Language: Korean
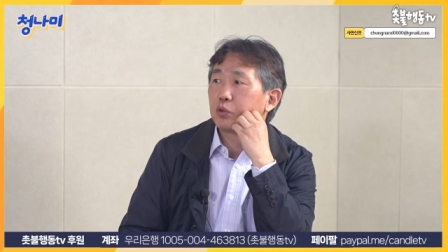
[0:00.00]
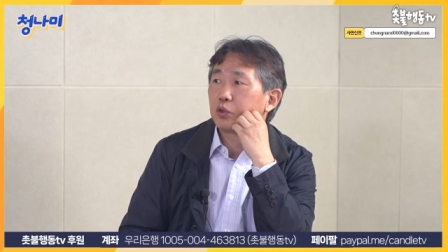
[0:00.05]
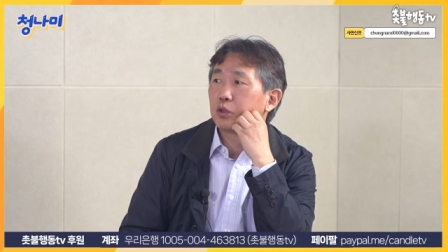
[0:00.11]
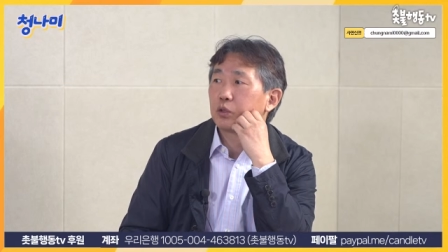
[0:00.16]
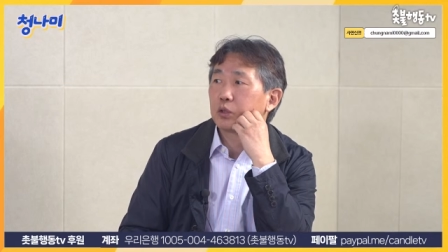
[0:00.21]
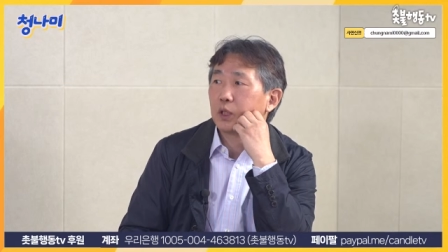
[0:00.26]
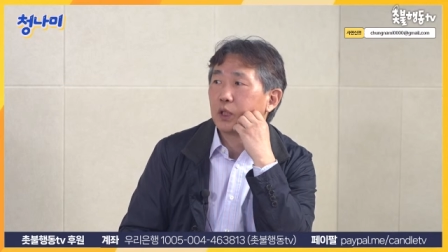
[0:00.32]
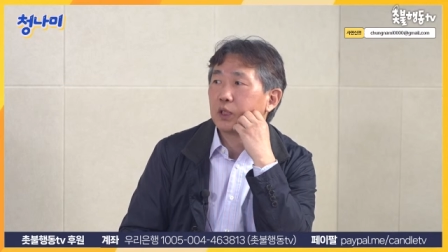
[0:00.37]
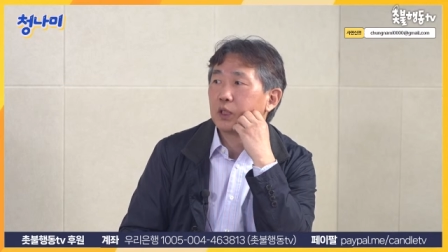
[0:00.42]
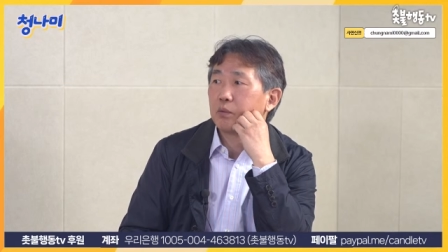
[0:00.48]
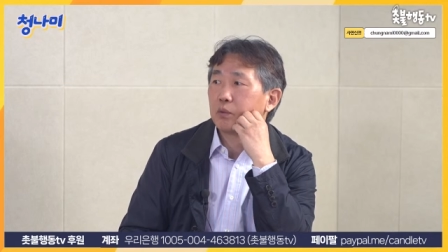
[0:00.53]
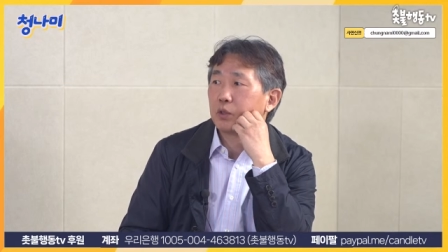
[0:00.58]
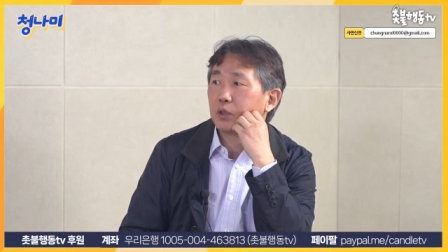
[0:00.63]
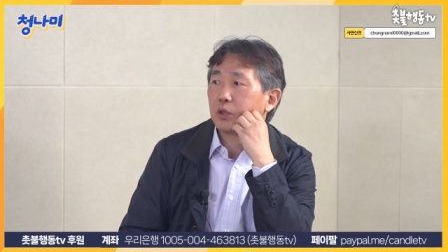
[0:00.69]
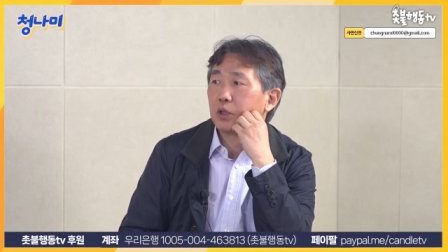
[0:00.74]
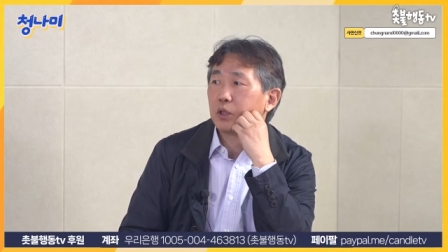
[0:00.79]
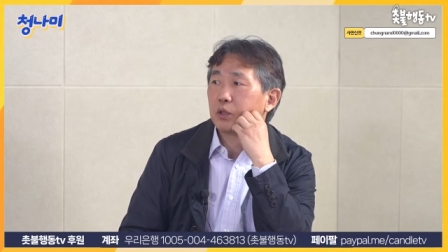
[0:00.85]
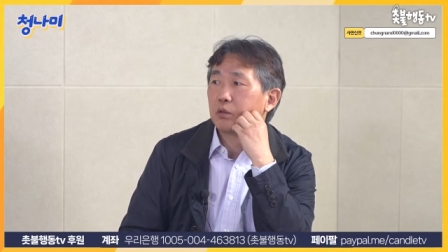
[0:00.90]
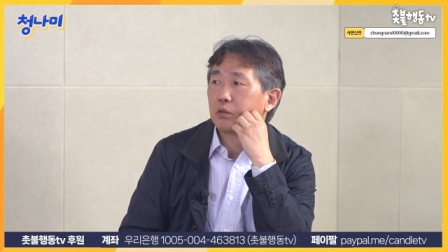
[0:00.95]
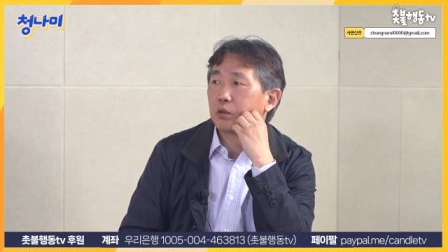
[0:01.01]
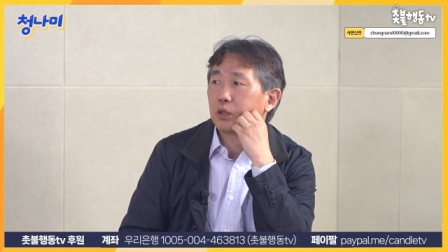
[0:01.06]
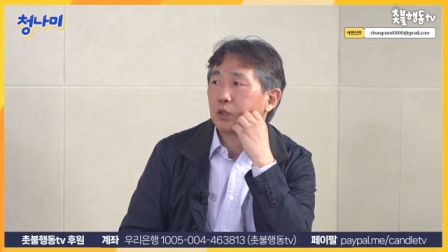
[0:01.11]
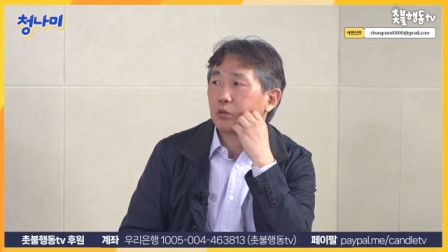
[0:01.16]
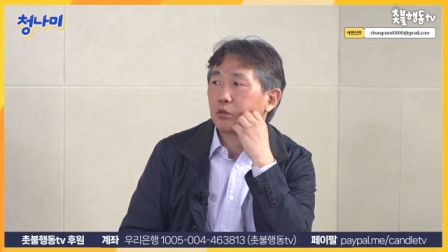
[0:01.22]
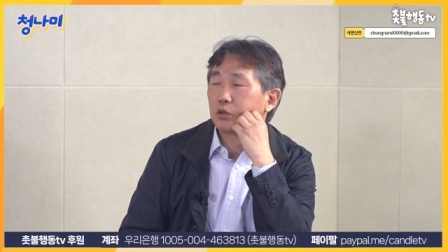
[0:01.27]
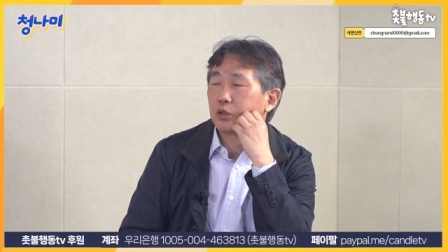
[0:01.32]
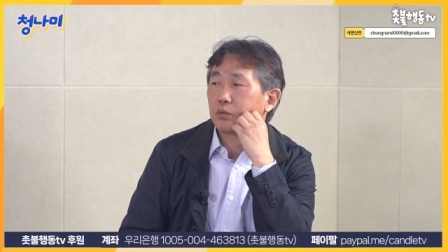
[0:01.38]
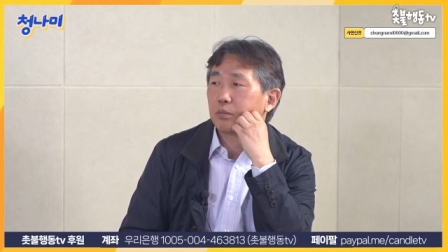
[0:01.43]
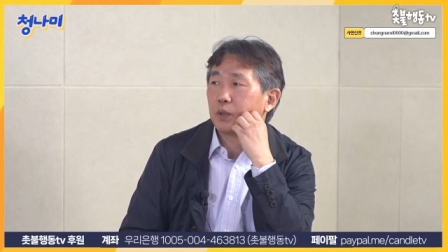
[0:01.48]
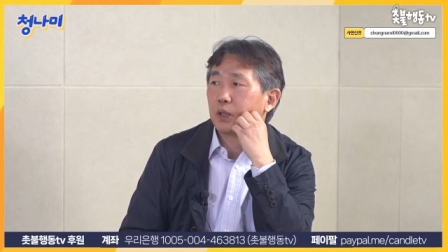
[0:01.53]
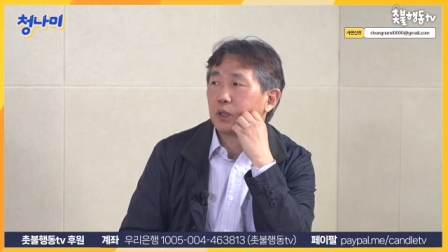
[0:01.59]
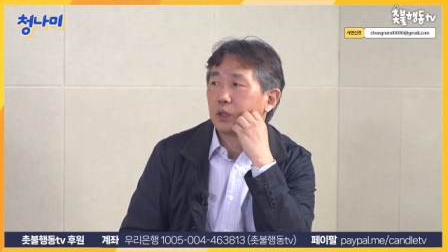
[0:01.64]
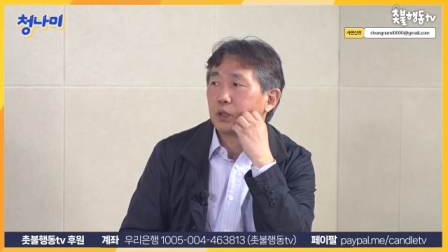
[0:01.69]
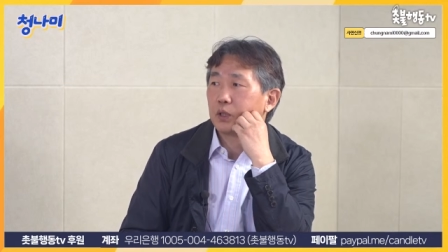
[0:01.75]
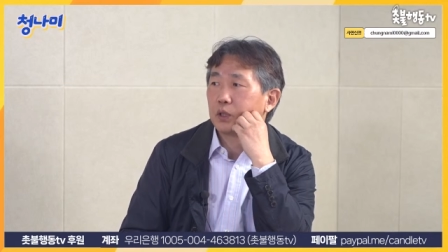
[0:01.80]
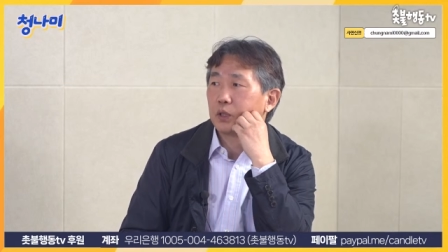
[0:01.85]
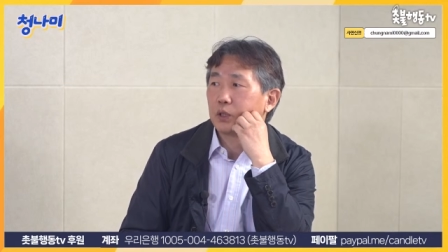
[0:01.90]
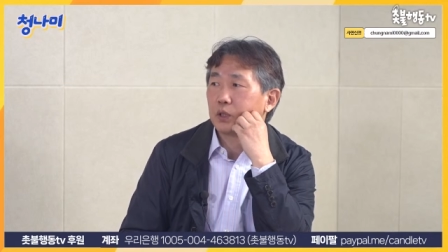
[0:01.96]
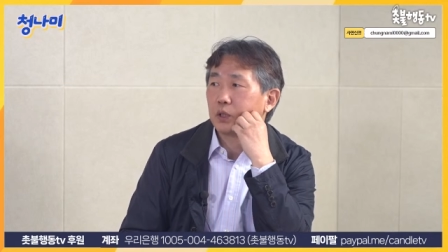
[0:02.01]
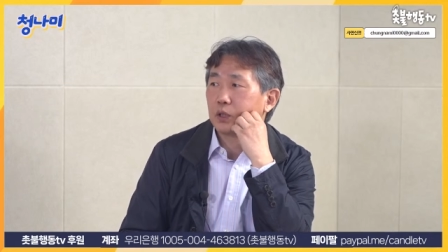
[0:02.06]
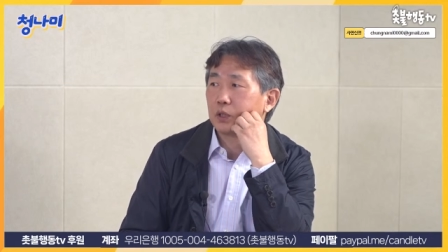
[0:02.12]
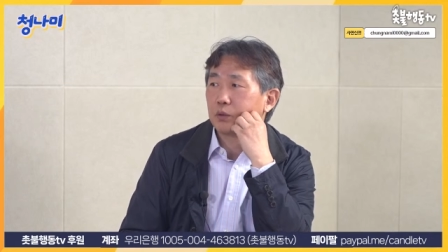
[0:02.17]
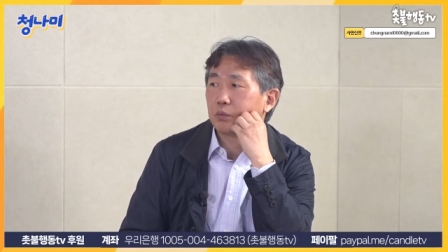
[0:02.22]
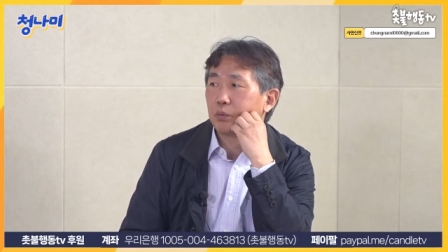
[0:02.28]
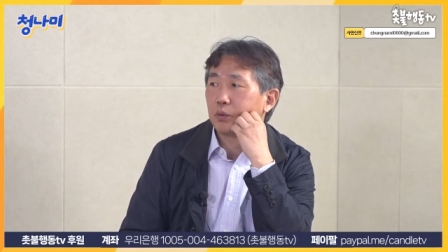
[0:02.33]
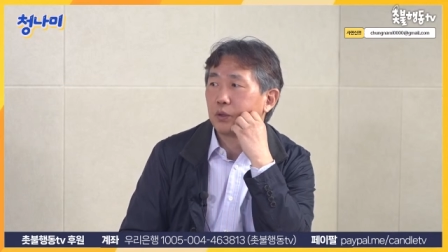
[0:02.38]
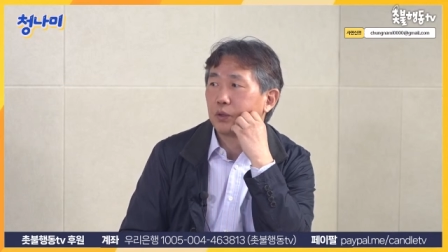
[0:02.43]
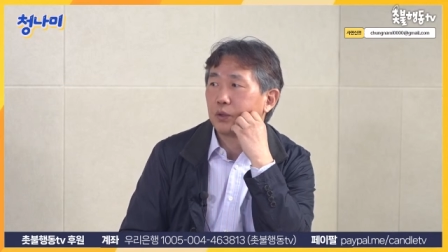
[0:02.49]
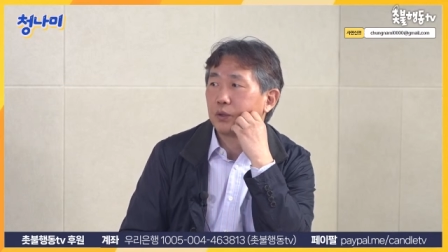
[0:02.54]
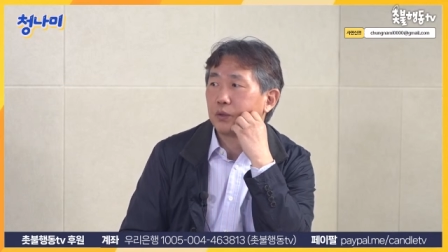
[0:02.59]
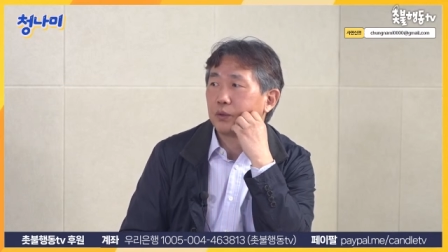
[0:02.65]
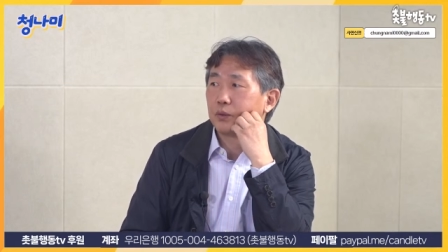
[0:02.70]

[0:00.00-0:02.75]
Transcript: 부쩍 사삼을 꺼낸 거라고 이제 봐야 되지 않을까 음. 싶어요.